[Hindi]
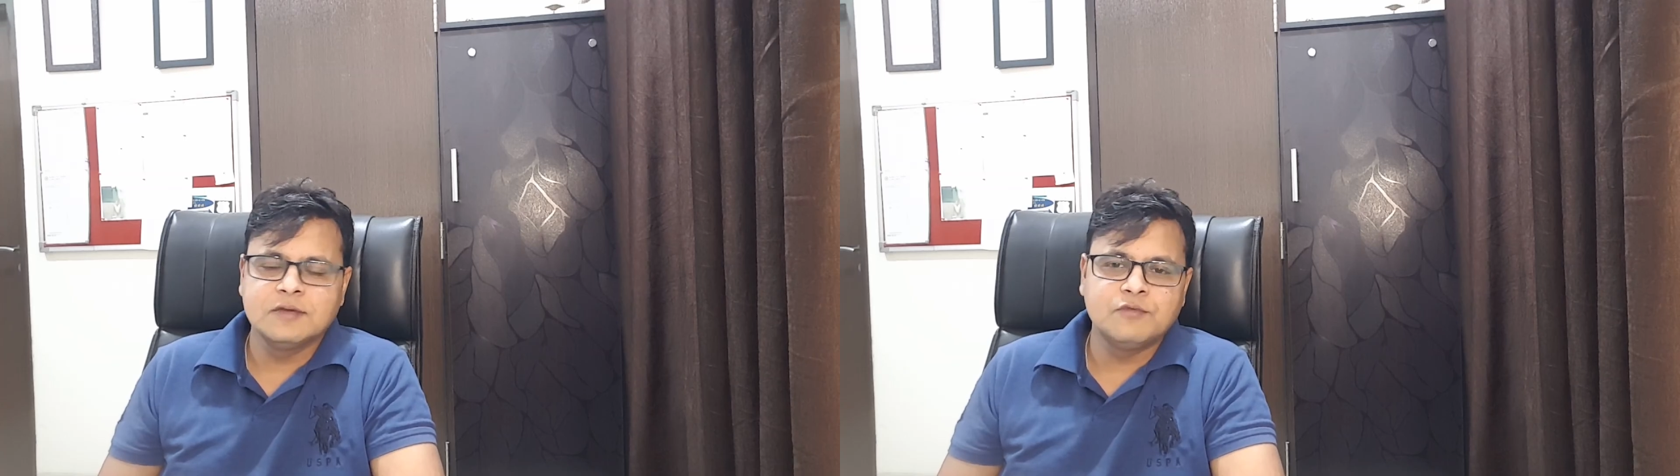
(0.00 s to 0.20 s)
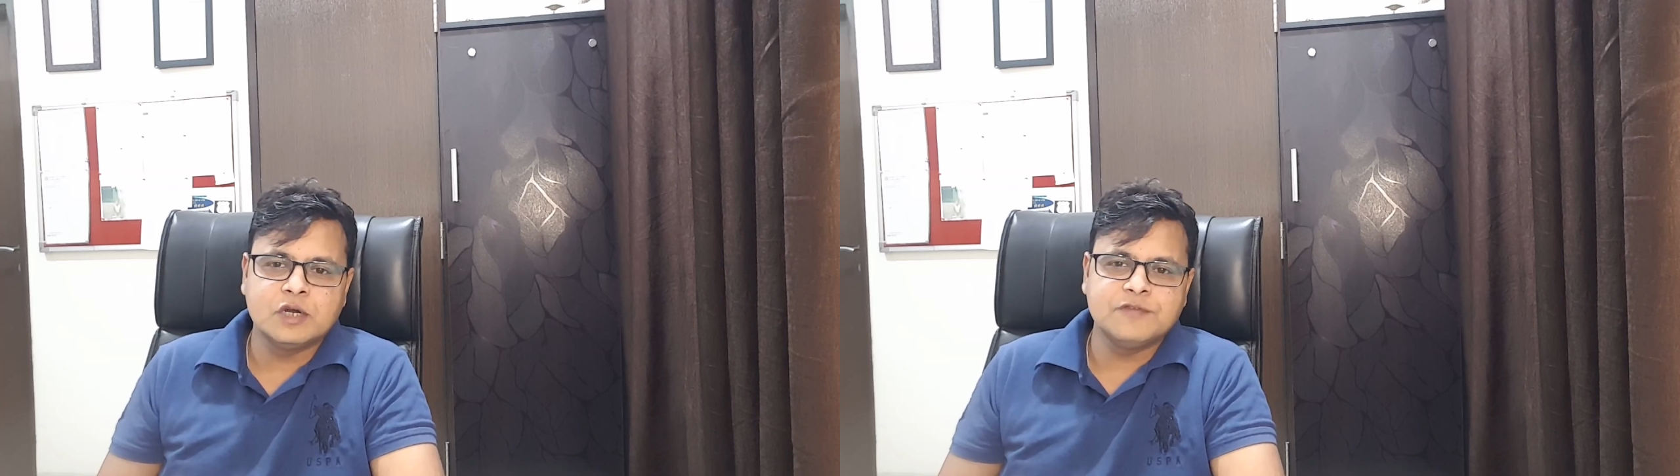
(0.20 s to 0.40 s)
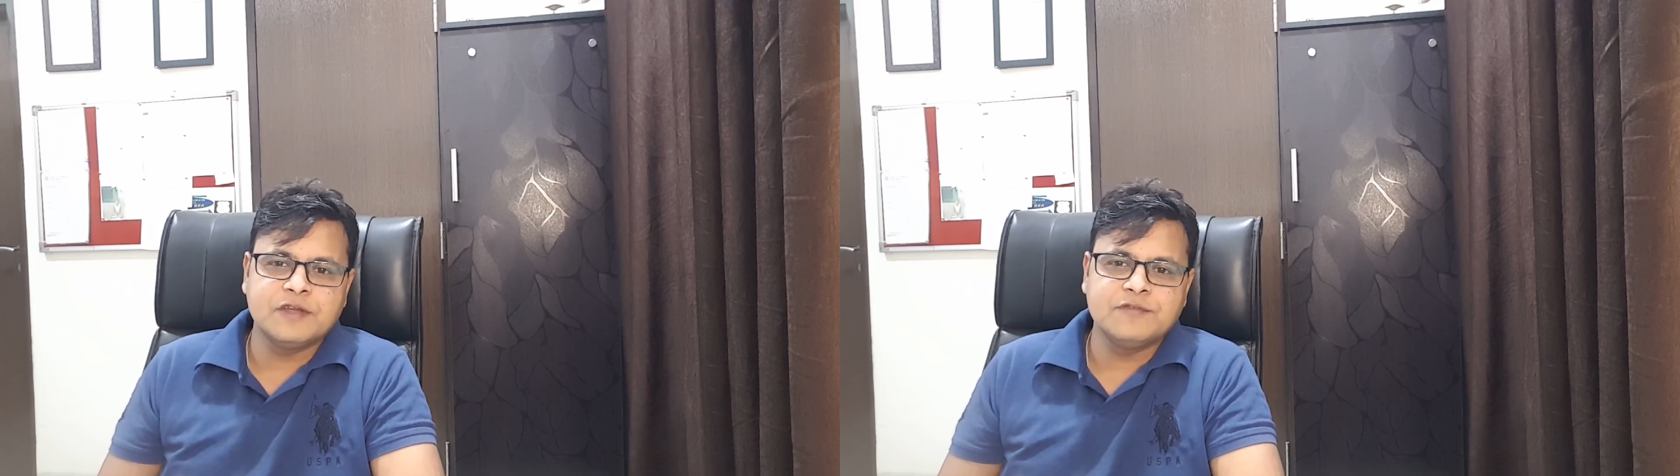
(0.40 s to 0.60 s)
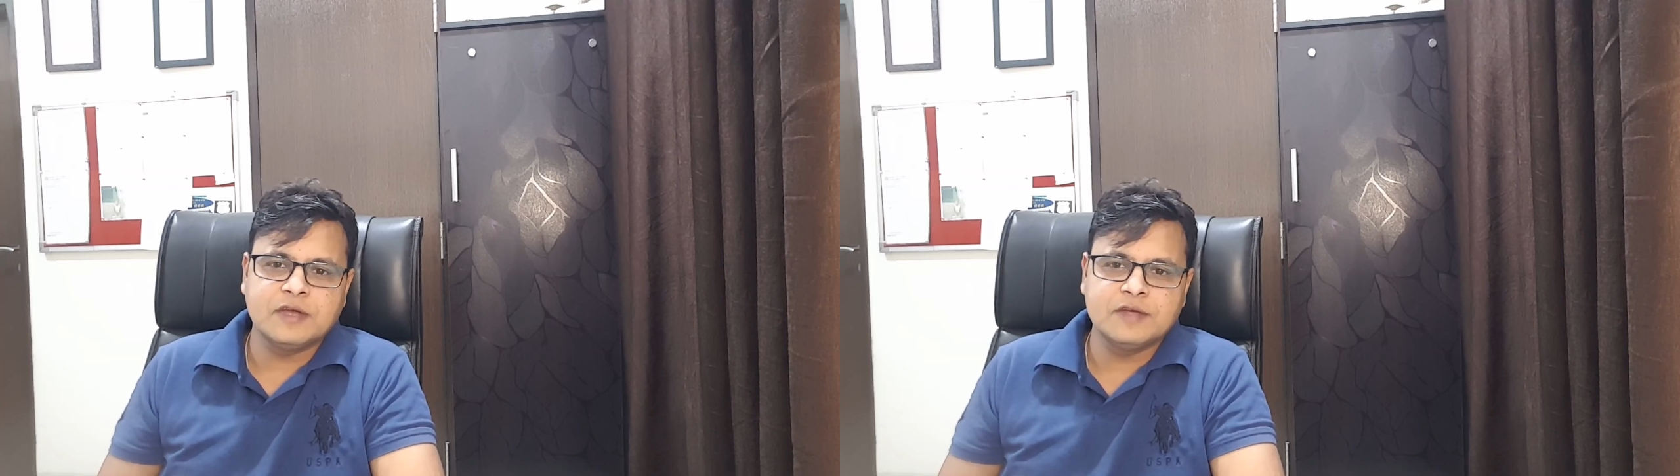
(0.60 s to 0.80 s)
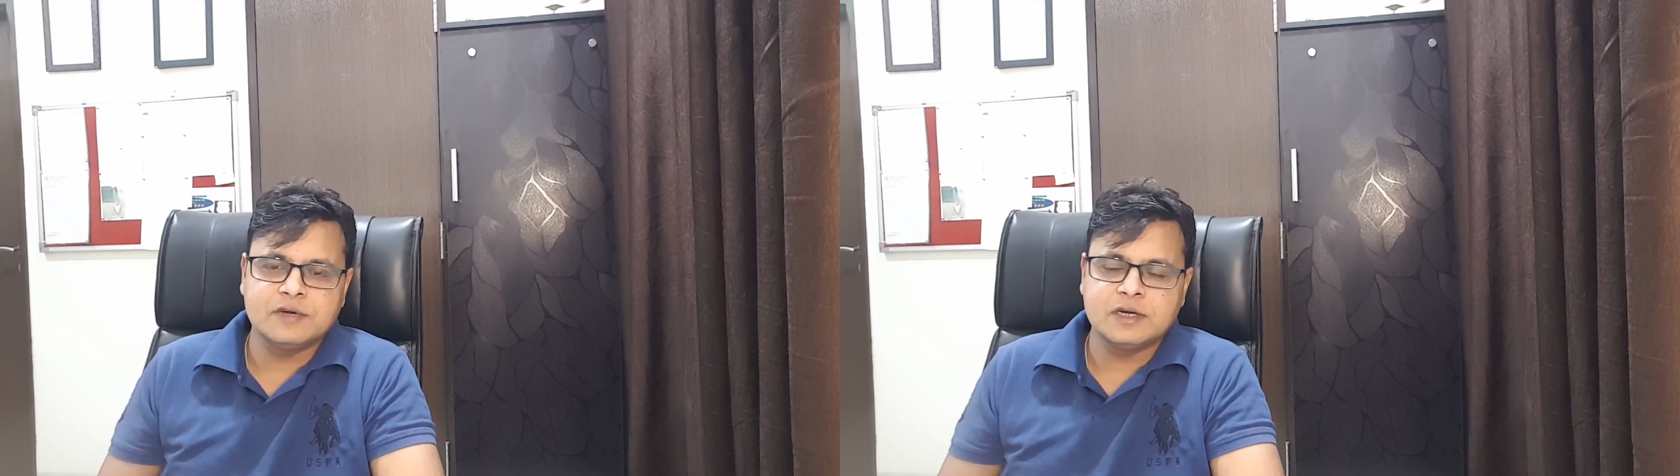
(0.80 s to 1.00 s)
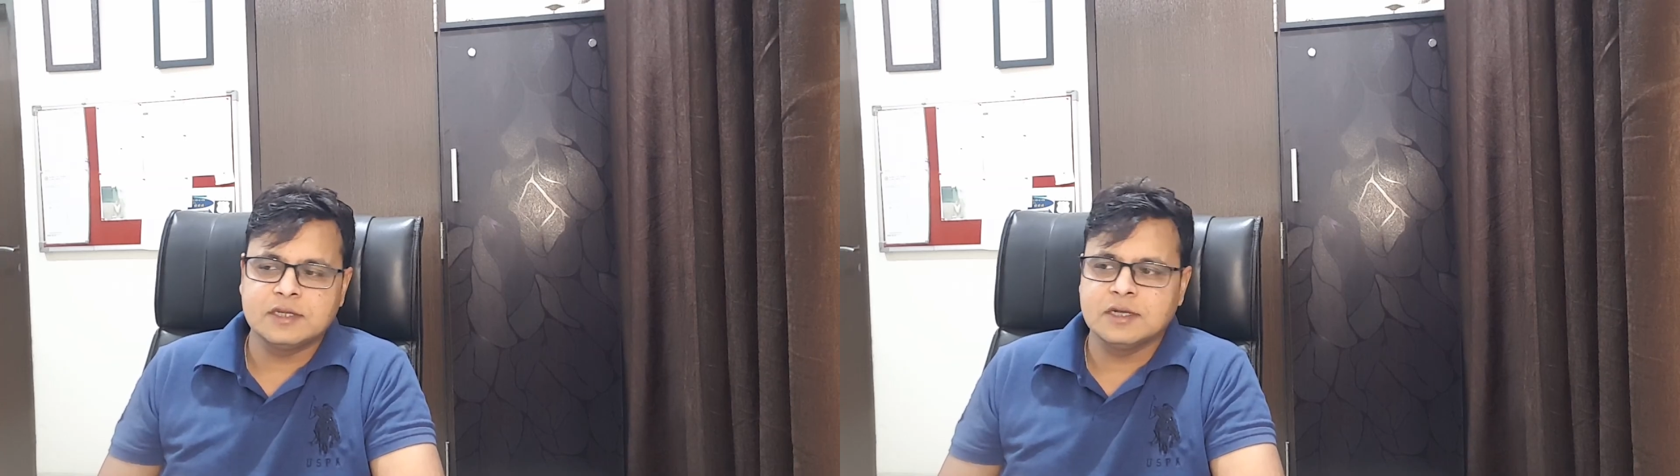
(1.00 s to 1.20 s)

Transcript: फोर्टी फाइव फाइव हंड्रेड